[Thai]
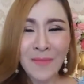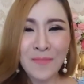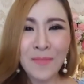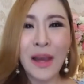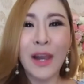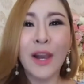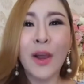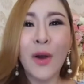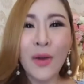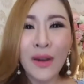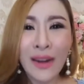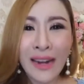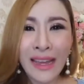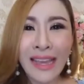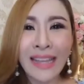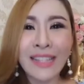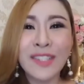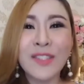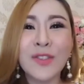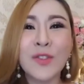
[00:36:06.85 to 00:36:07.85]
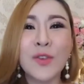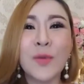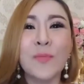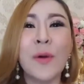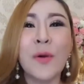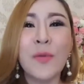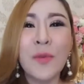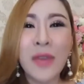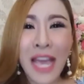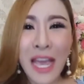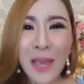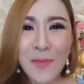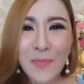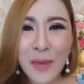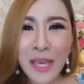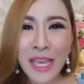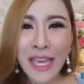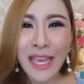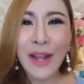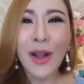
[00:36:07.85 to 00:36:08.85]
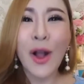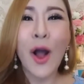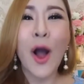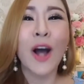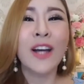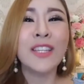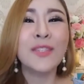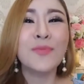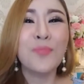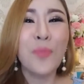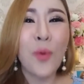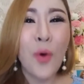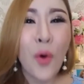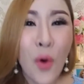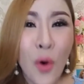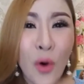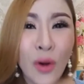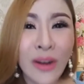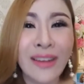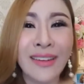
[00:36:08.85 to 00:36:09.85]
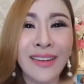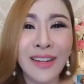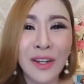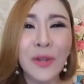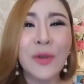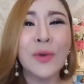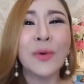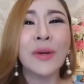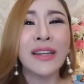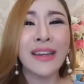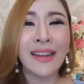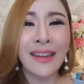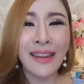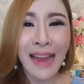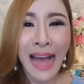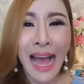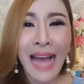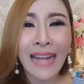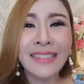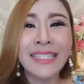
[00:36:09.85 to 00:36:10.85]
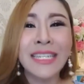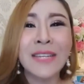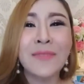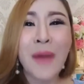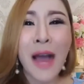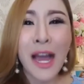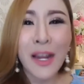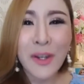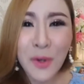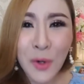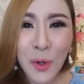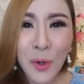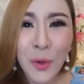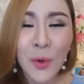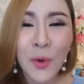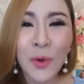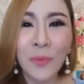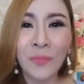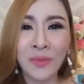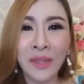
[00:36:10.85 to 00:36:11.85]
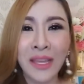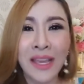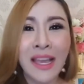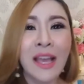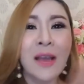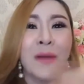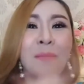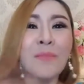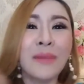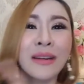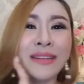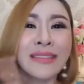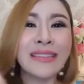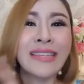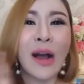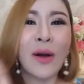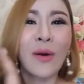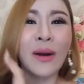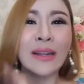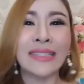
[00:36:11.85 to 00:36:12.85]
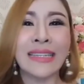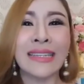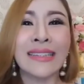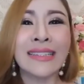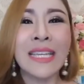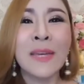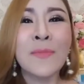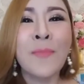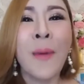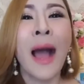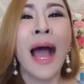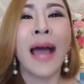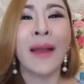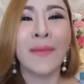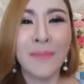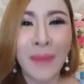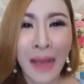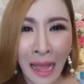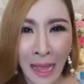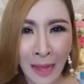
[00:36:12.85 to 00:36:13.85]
มาลงเรียนซูเปอร์ วี ไอ พี คอร์สพูดดึงดูดเงินล้านที่บ้านครูเมื่อเสาร์อาทิตย์ที่ผ่านมา